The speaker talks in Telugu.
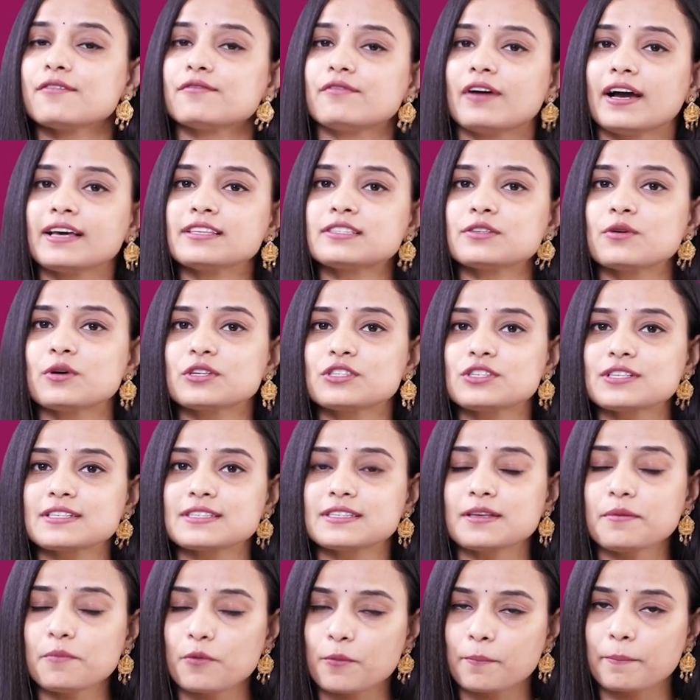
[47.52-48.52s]
వయసు
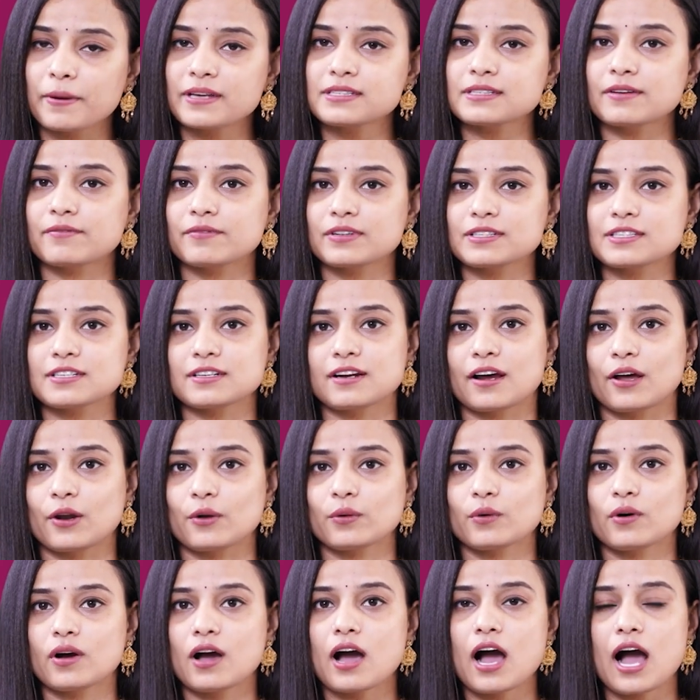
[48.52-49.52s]
వచ్చేసి ముప్పై
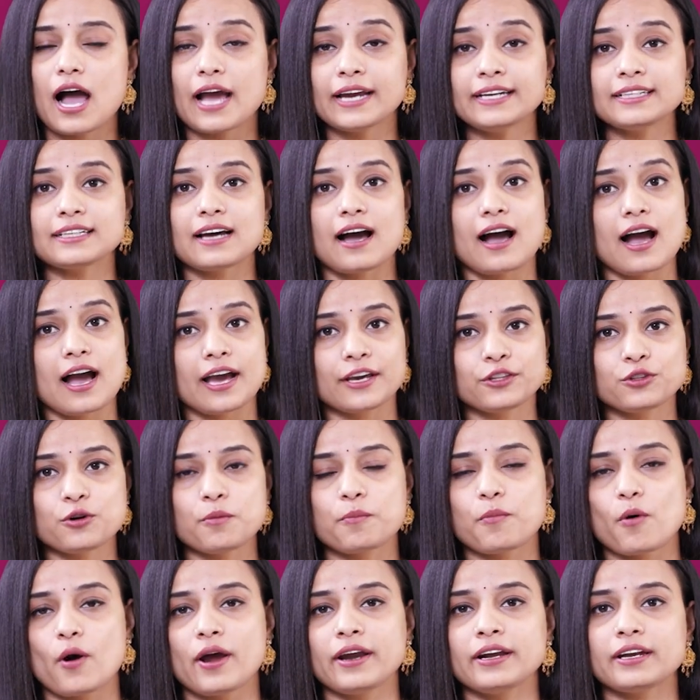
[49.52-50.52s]
సంవత్సరాలు హైట్ ఐదు
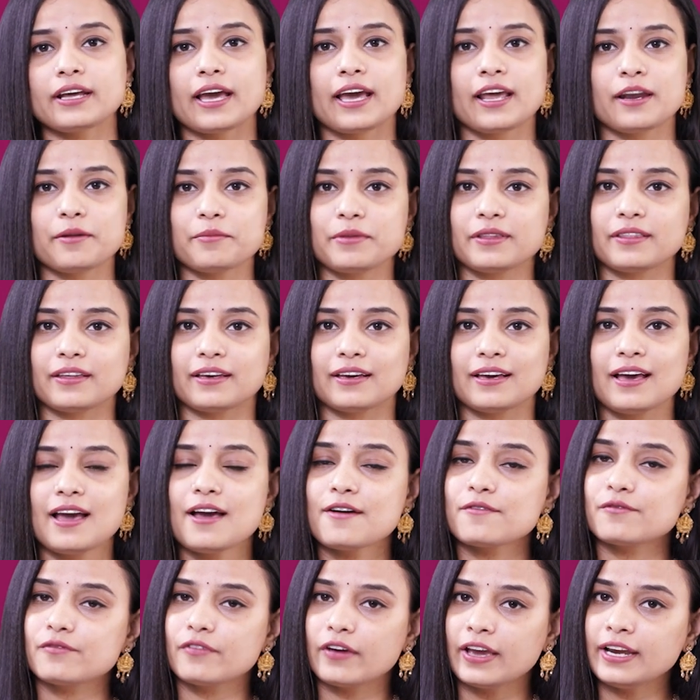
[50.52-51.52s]
పాయింట్ ఎనిమిది
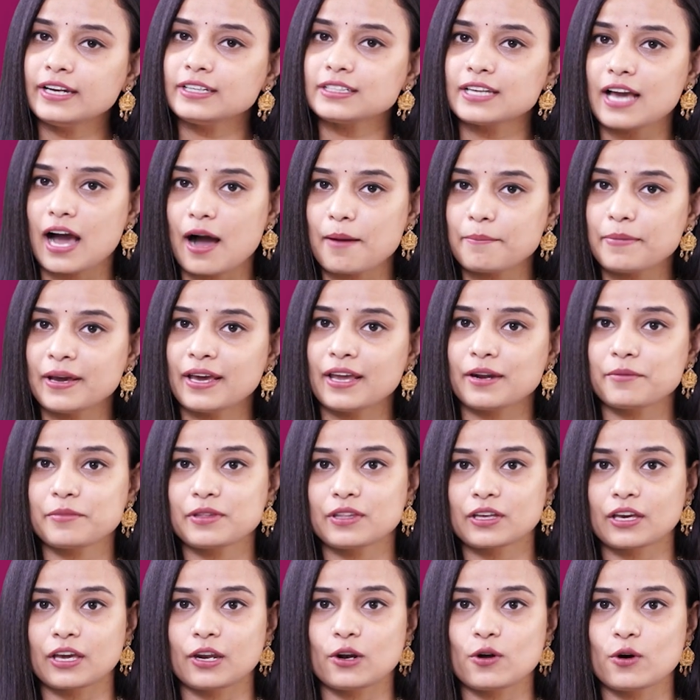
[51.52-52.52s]
వెయిట్ యాభై
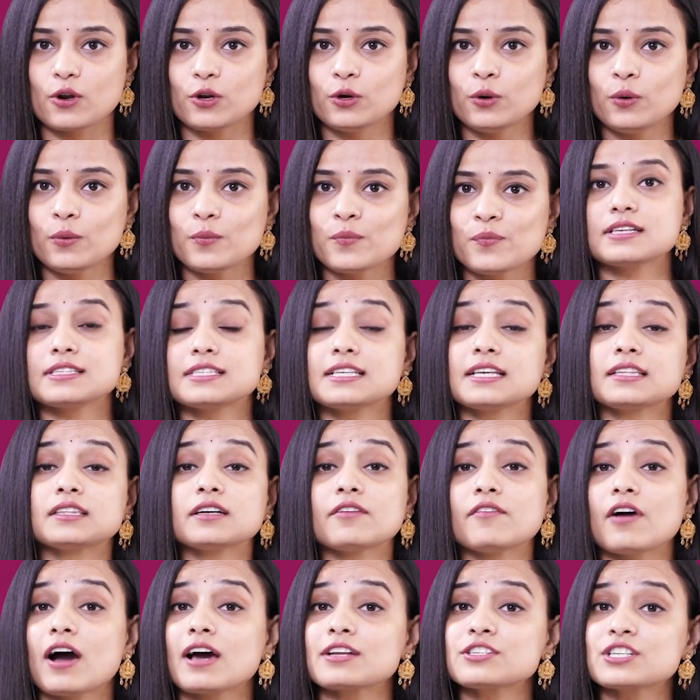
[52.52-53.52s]
ఎనిమిది కిలోలు
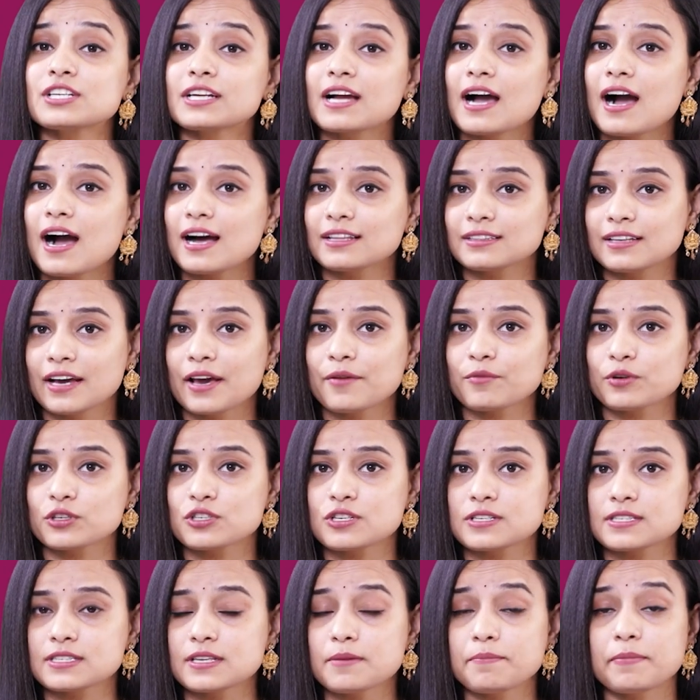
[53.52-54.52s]
సీత వార్షిక ఆదాయం
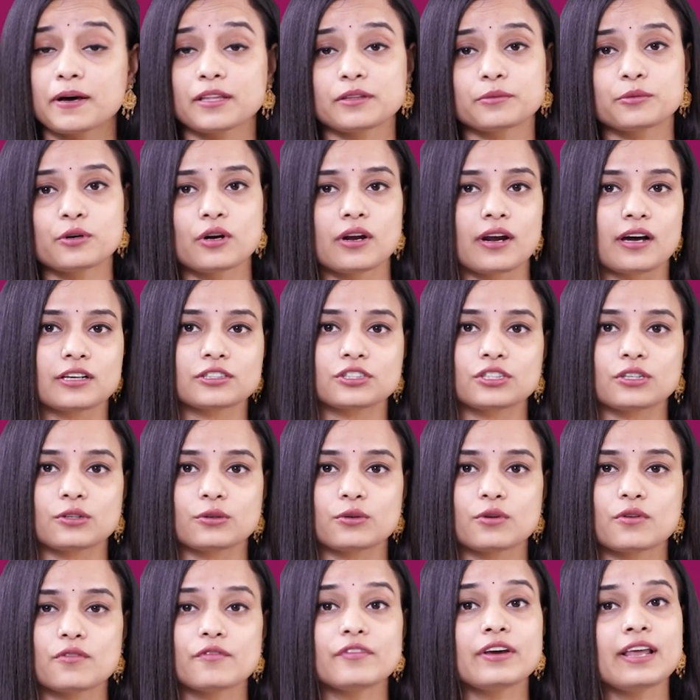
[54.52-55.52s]
వచ్చేసి పదమూడు
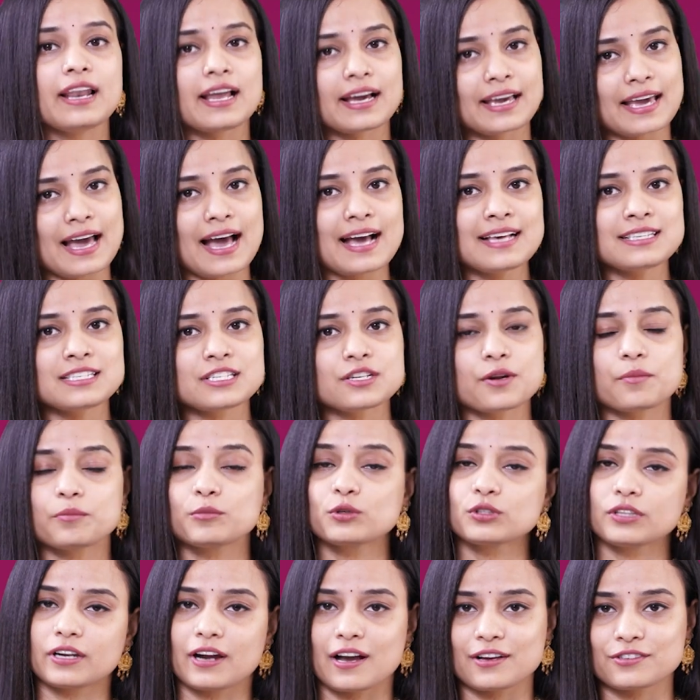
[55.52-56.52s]
లక్షలు వీళ్ళ క్యాస్ట్
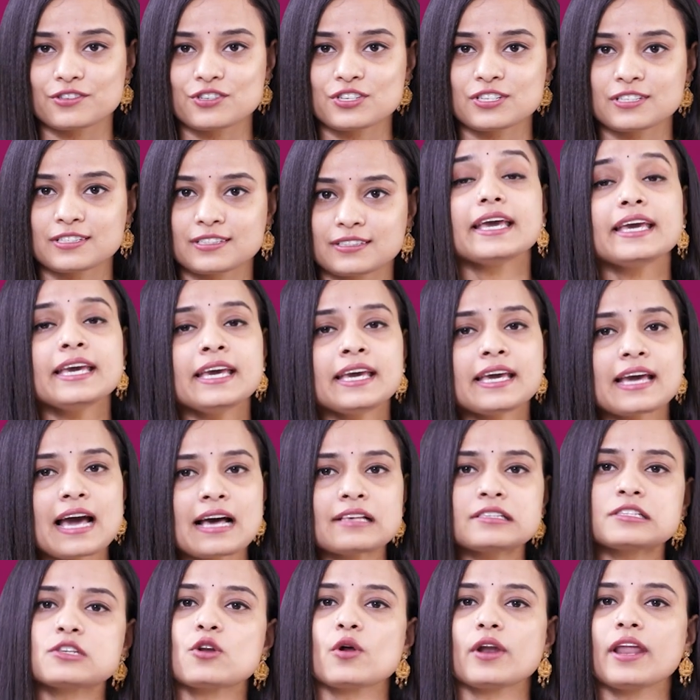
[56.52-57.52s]
ముదిరాజ్ ఈ
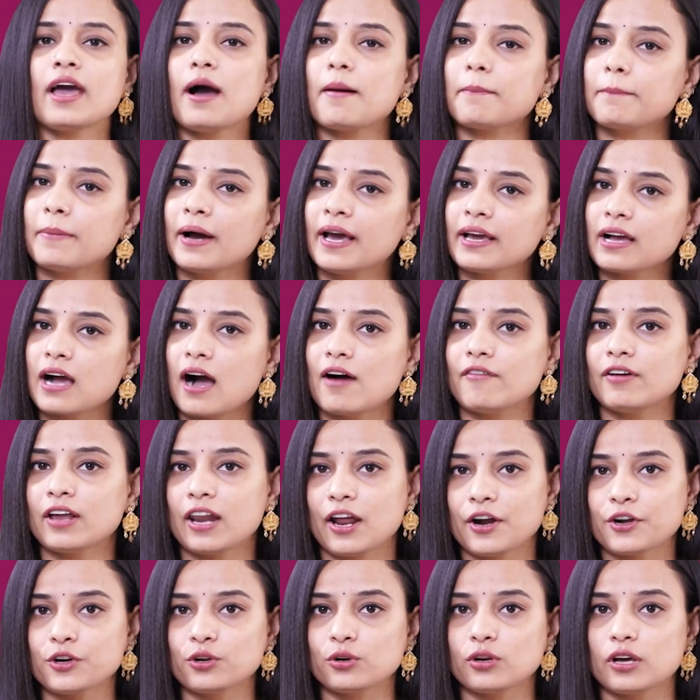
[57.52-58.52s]
క్యాస్ట్లోనే అబ్బాయి
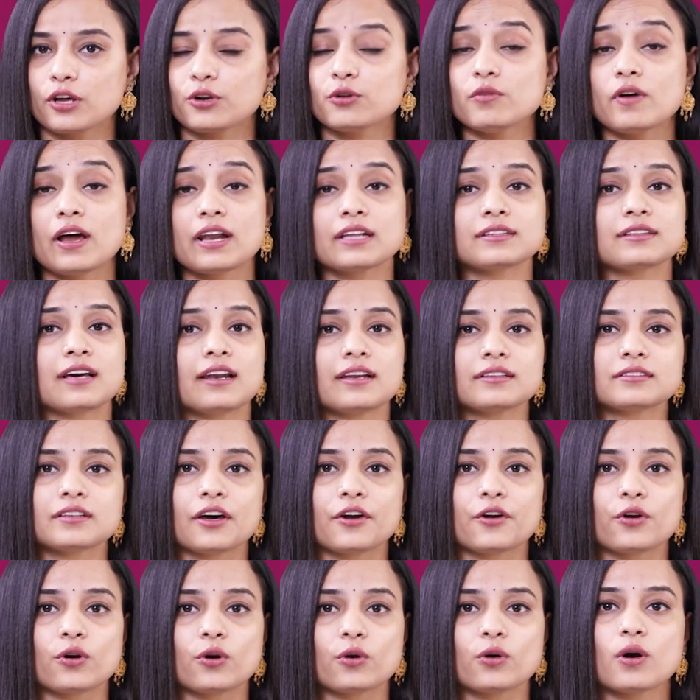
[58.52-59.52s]
కావాలంటున్నారు వాళ్ళ
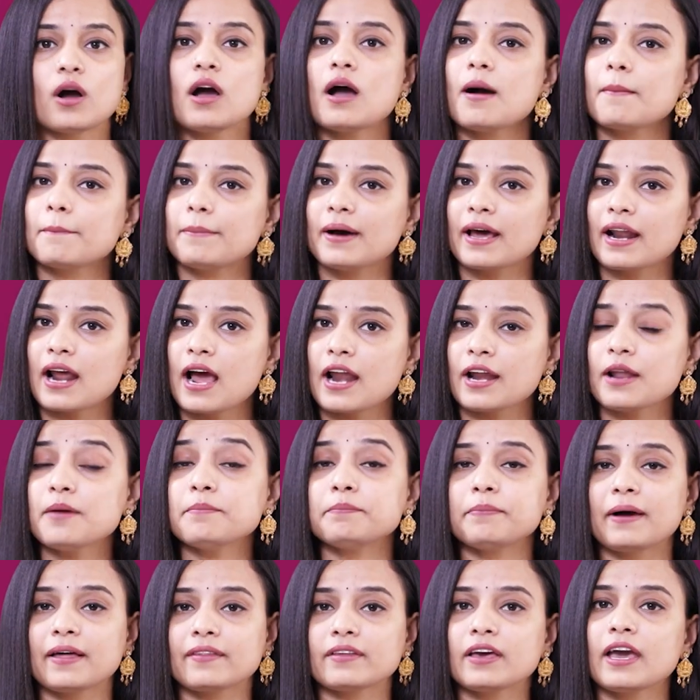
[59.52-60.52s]
తల్లిదండ్రులు
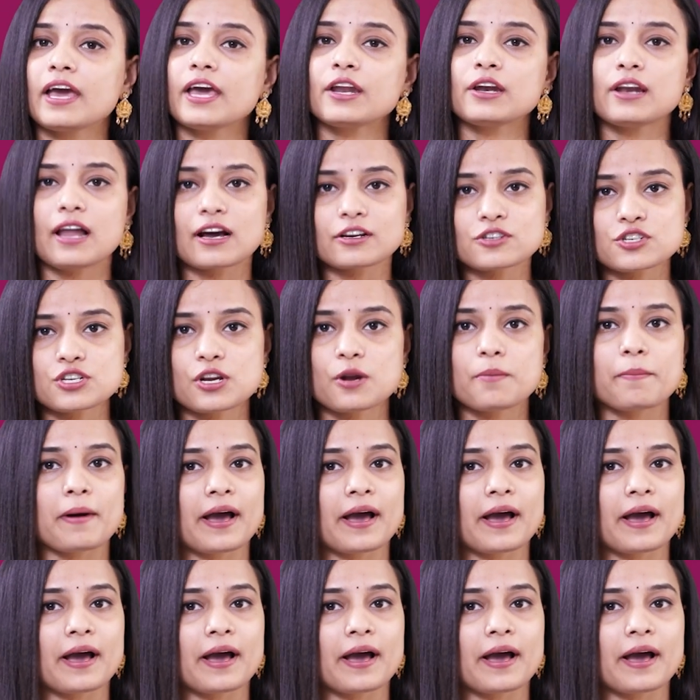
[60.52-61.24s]
పరాణం పదిహేను లక్షలు